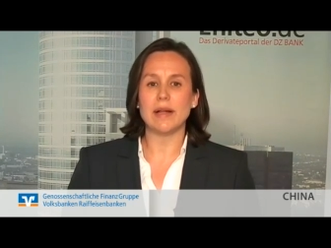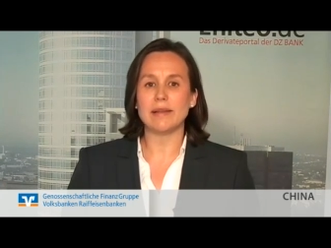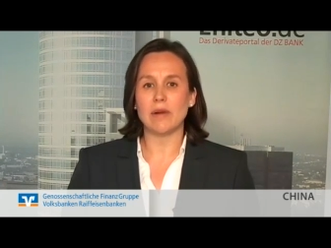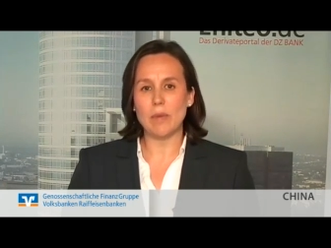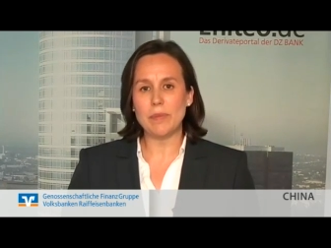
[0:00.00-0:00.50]

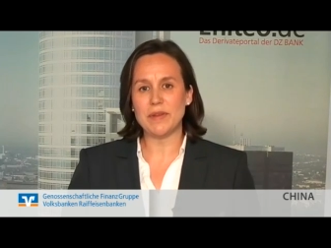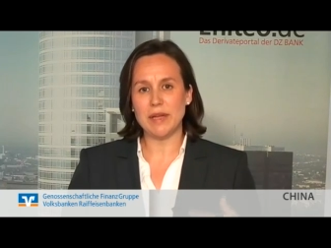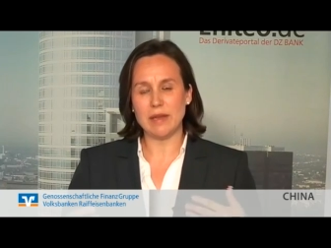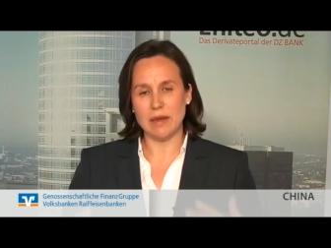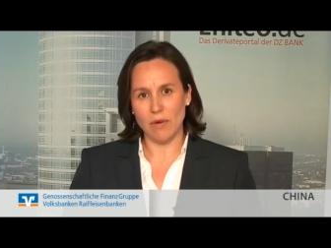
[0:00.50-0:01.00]
als ob
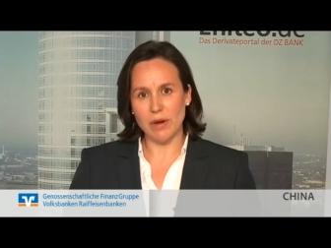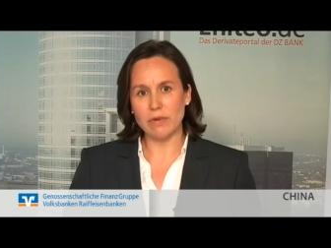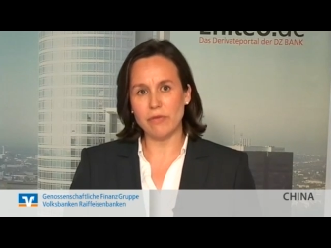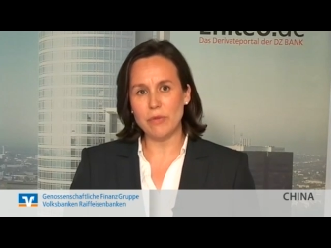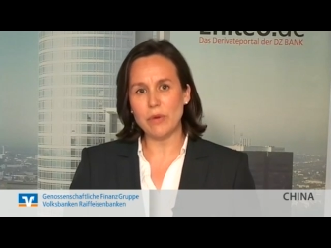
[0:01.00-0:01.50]
sich die
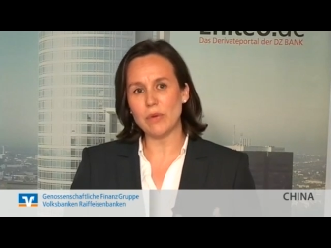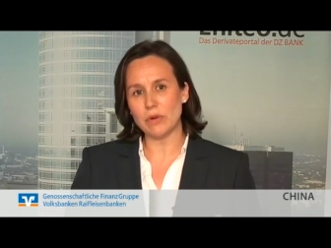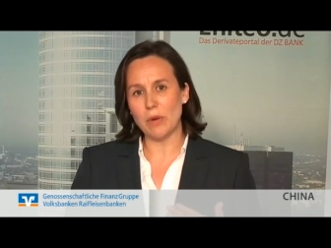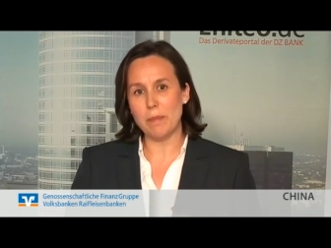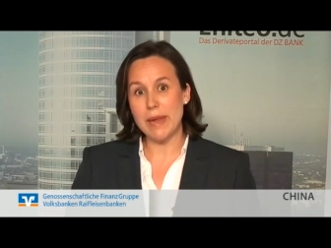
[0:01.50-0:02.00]
neue Führung
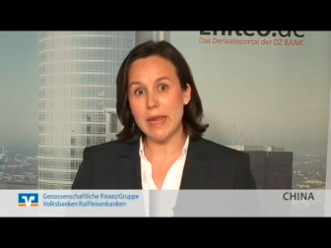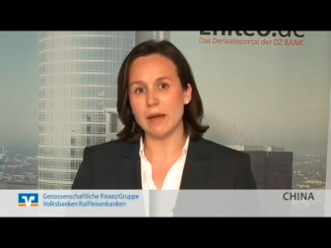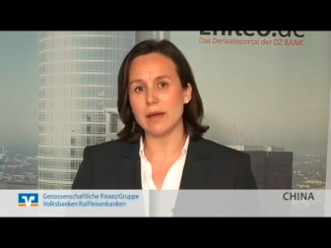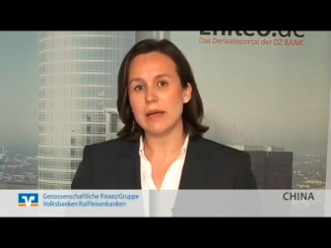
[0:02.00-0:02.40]
doch mehr